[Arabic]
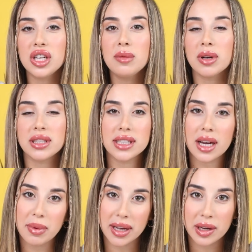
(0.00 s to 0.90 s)
شيء البطيخ
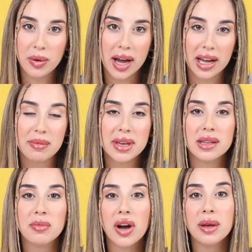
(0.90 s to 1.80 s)
بيحتوي على كميه
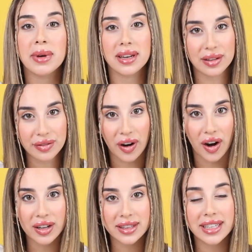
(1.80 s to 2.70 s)
مي
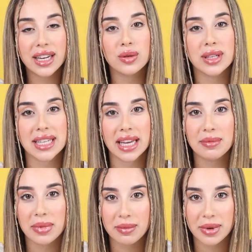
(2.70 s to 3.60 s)
مرتفعه
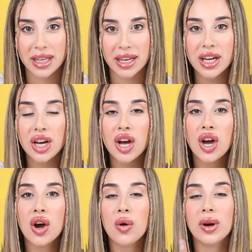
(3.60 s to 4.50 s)
92%
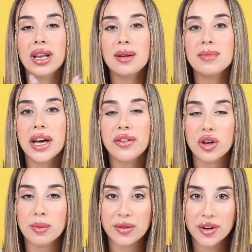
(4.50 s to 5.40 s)
وكلنا بنعرف
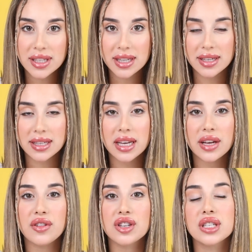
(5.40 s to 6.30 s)
انه بفصل
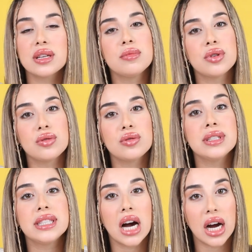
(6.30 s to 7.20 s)
الصيف الجسم
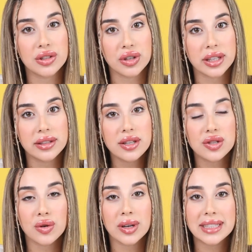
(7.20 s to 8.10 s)
بيكون ديهايدريتد
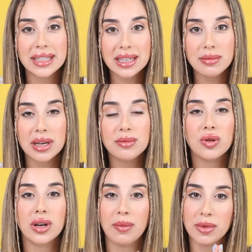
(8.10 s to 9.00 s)
سو كثير مهم
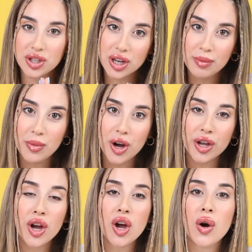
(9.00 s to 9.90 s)
نكون عم نشرب مي
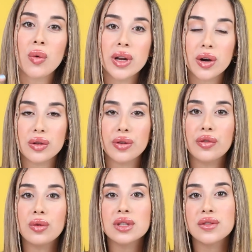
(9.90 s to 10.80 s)
وناخذ
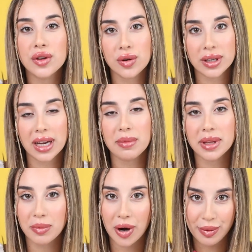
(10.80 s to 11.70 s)
فروتس فيهم كميه
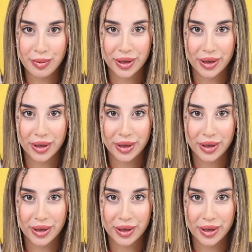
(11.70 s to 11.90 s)
مي